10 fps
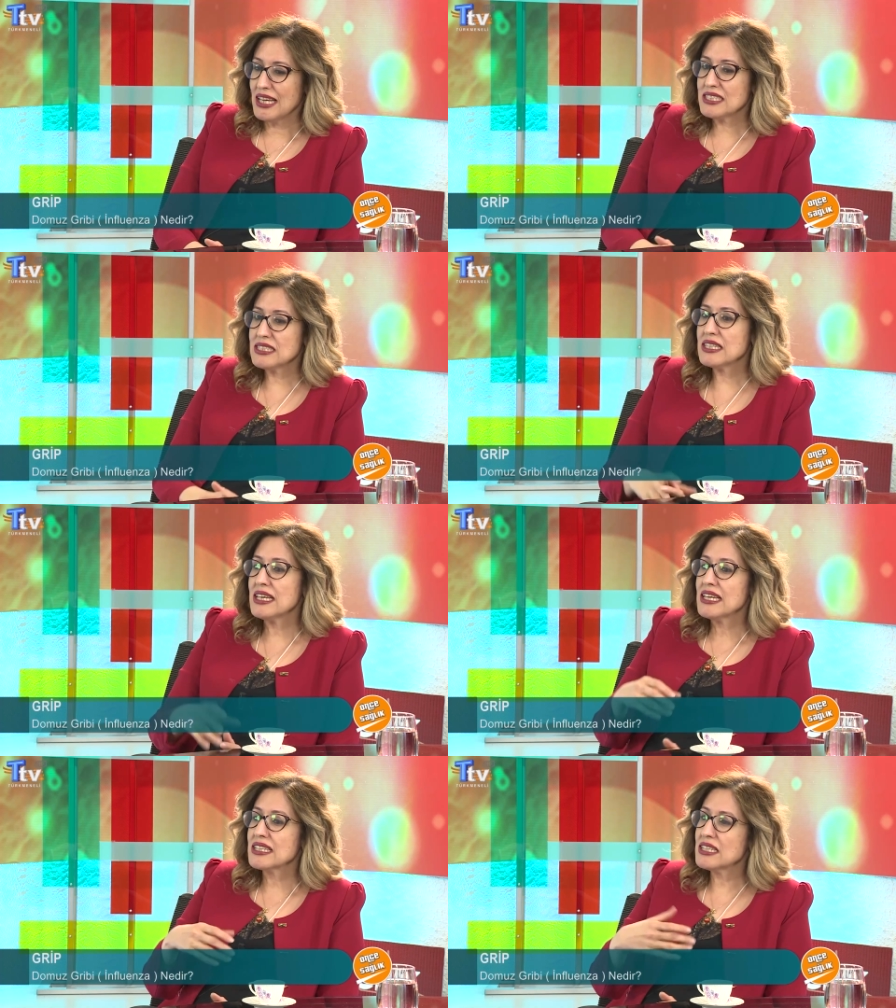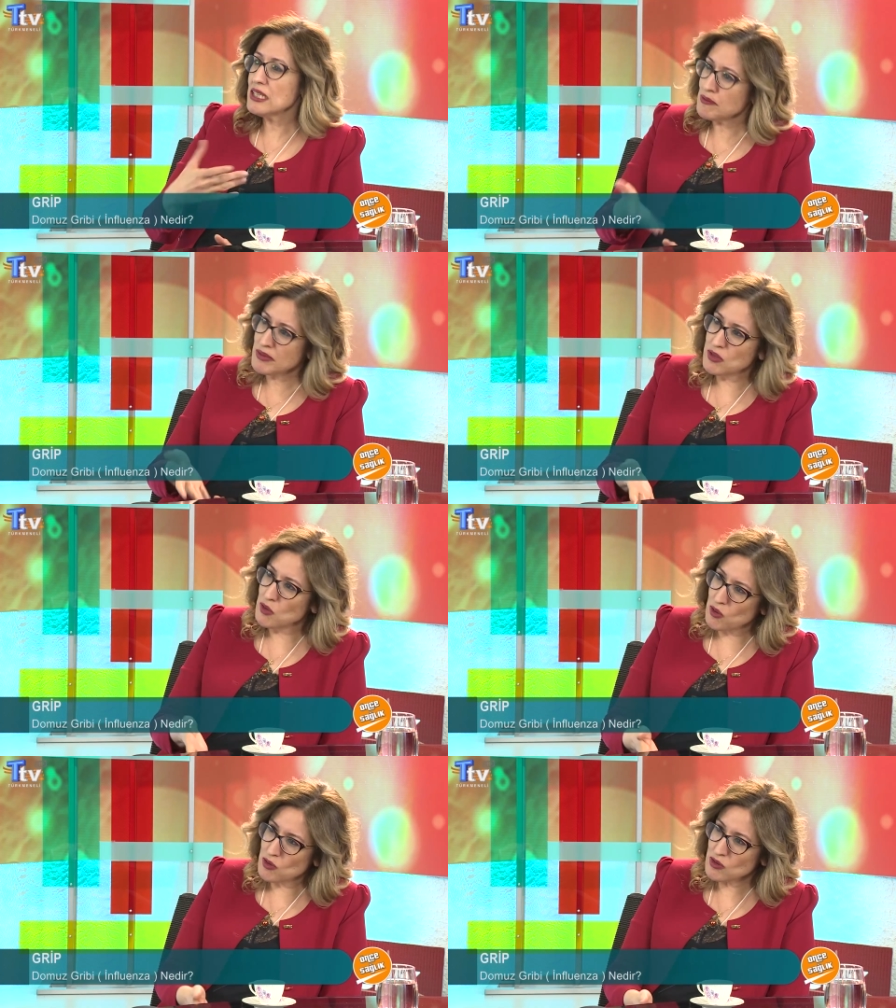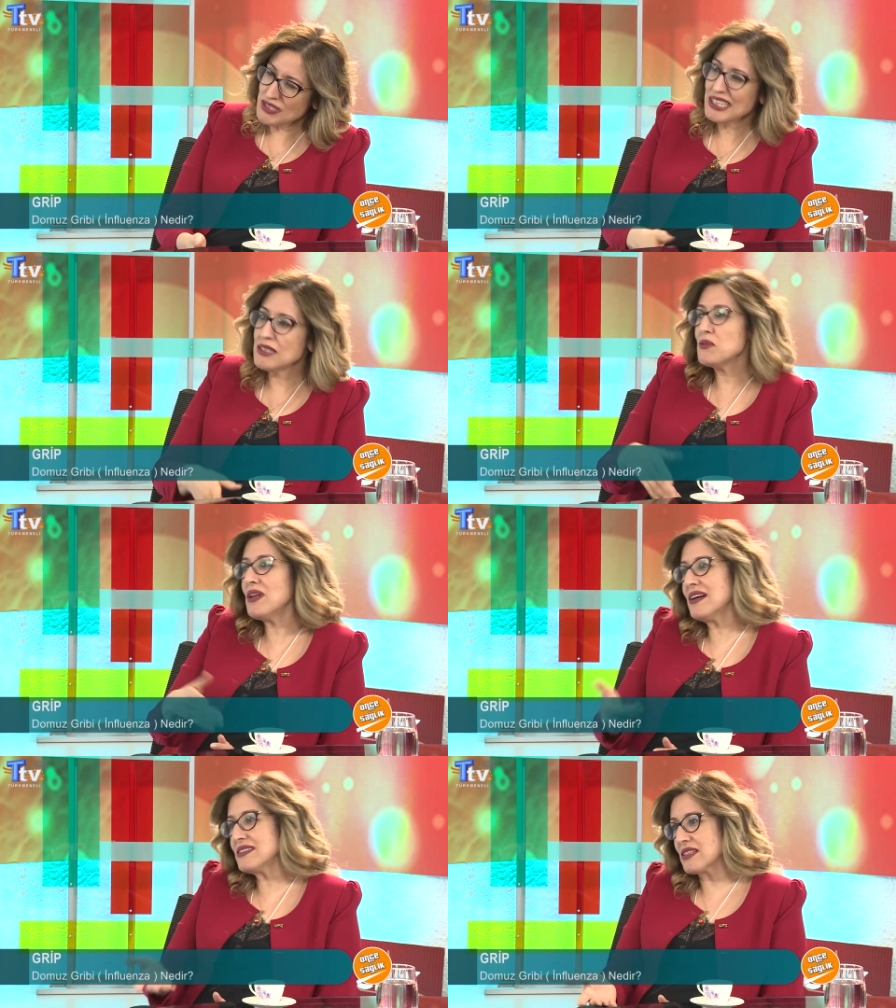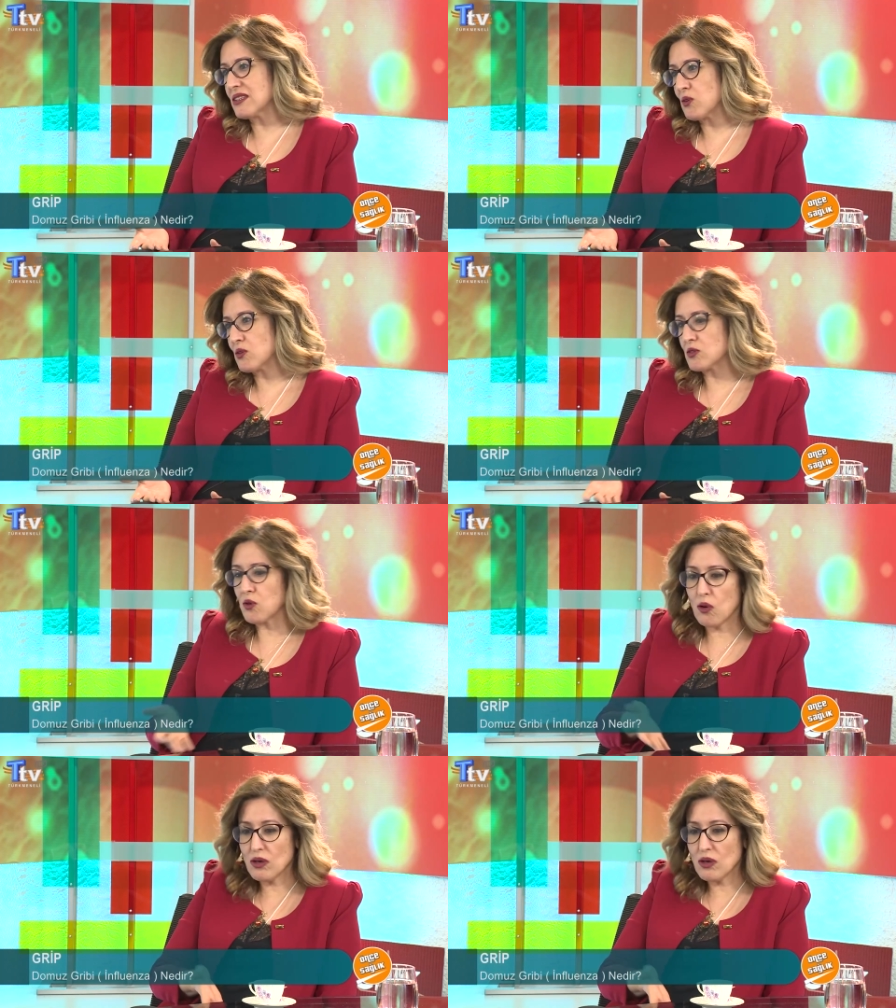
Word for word: Şimdi grip diyoruz, influenza diyoruz.